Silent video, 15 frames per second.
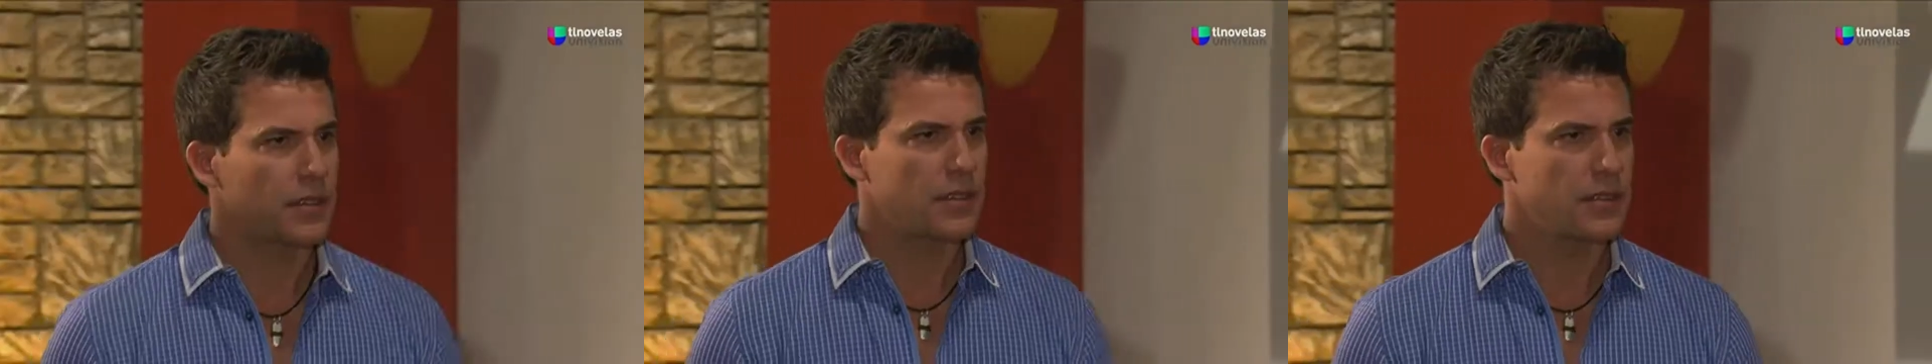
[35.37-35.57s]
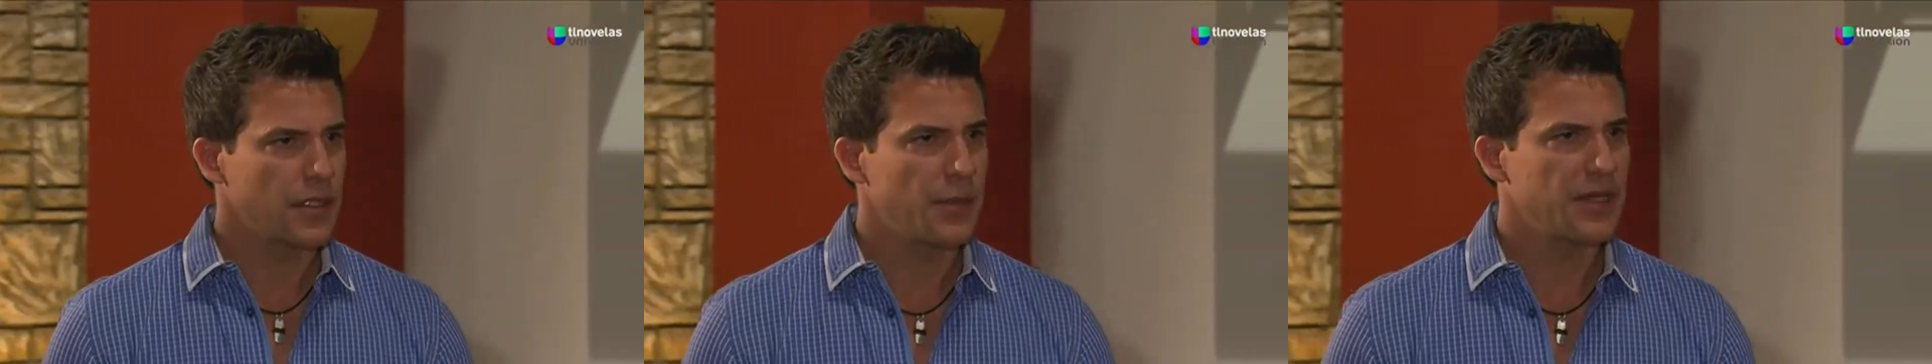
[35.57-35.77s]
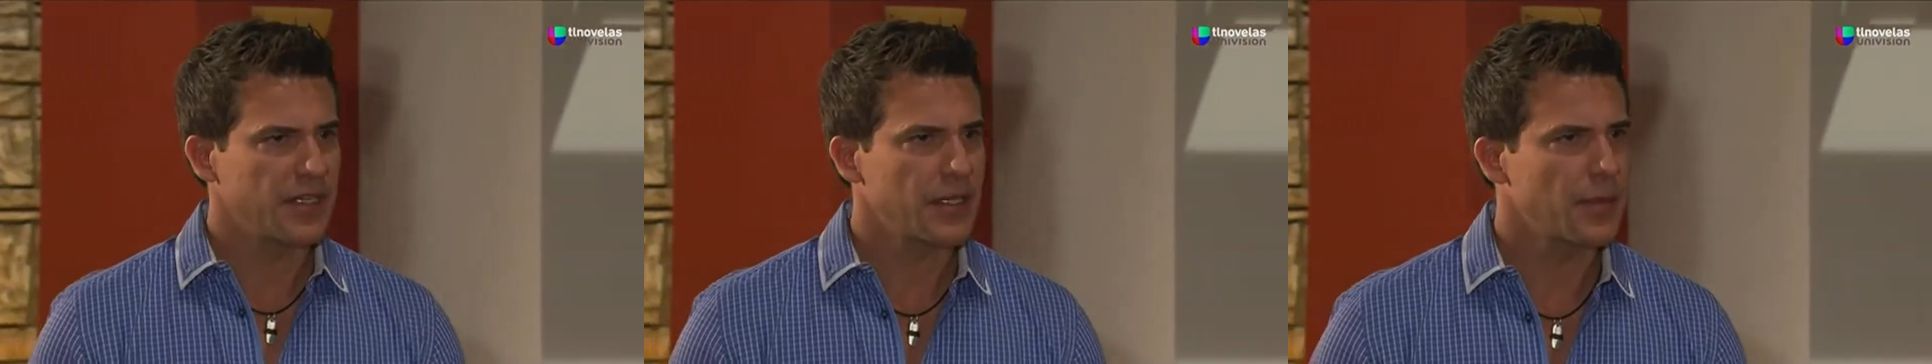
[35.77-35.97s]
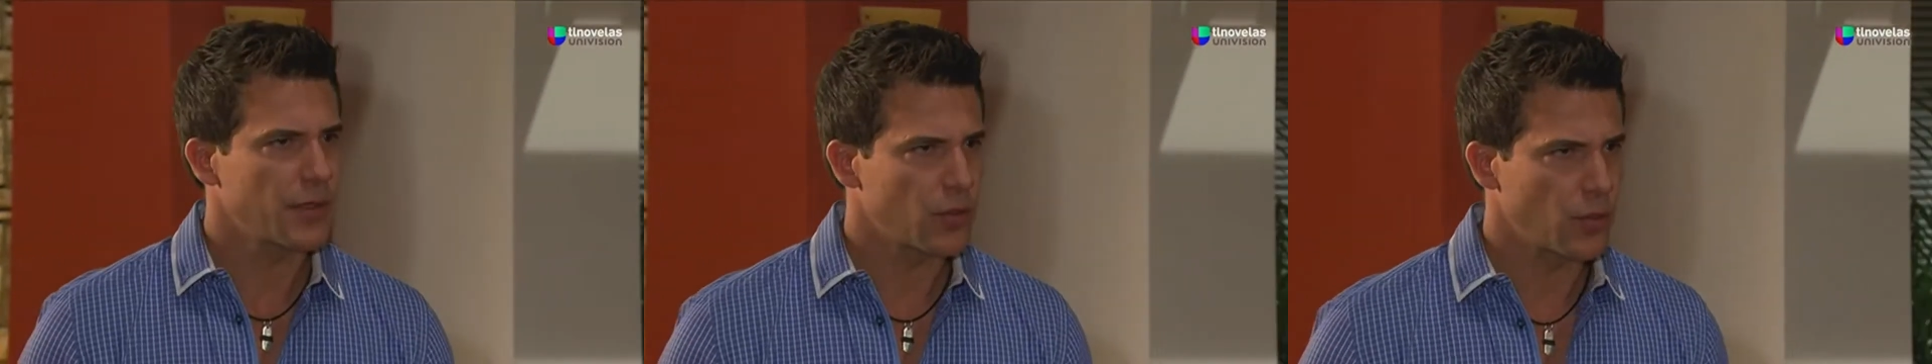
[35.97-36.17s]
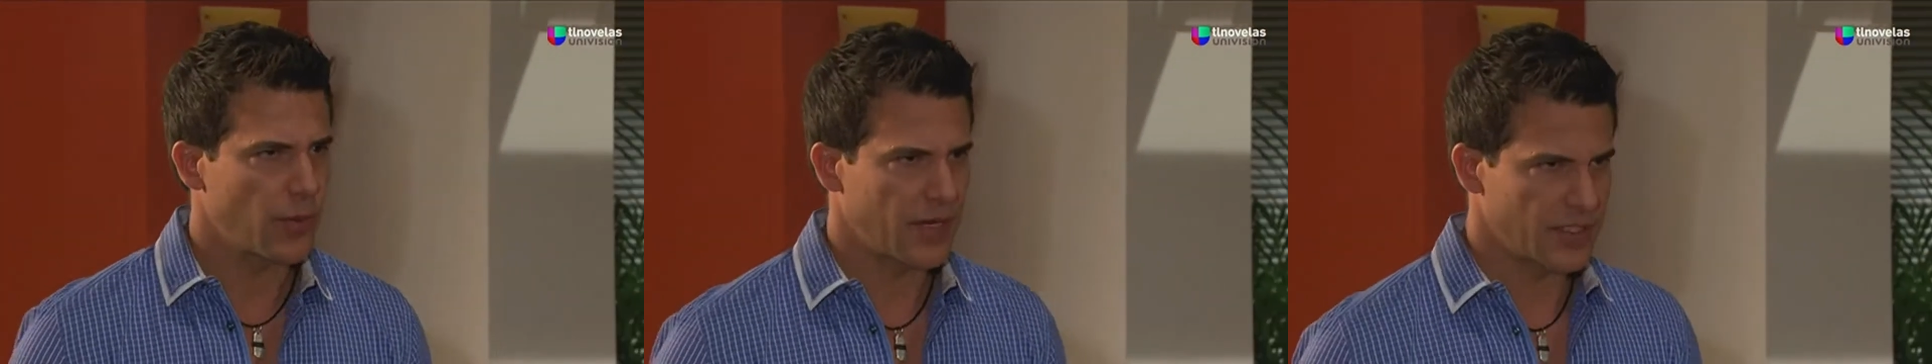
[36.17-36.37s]
Si en verdad te
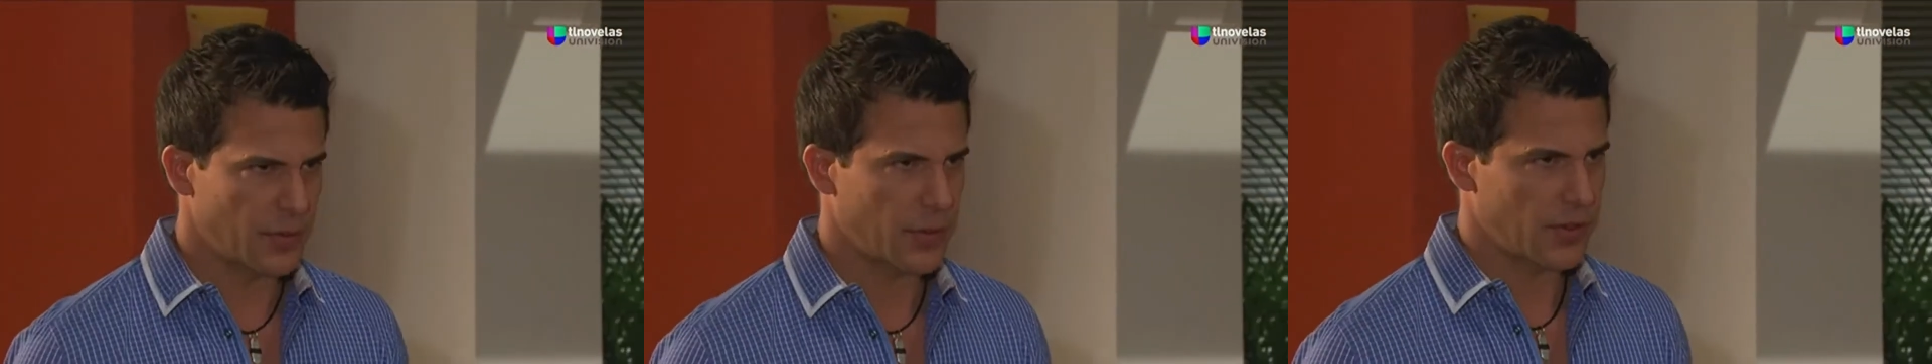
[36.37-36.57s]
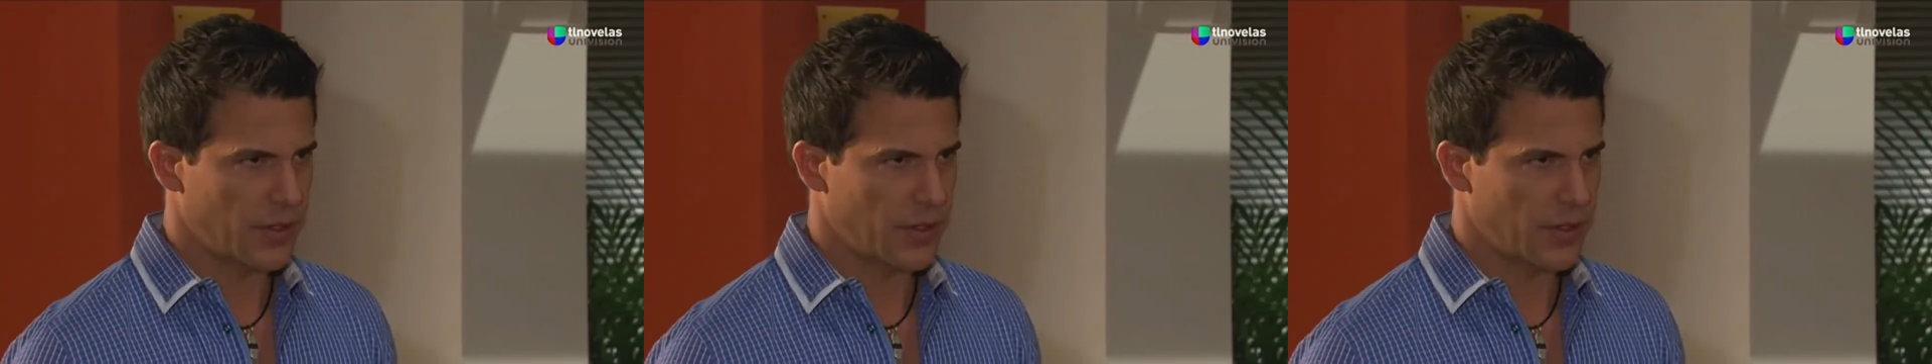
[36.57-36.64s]
preocuparas por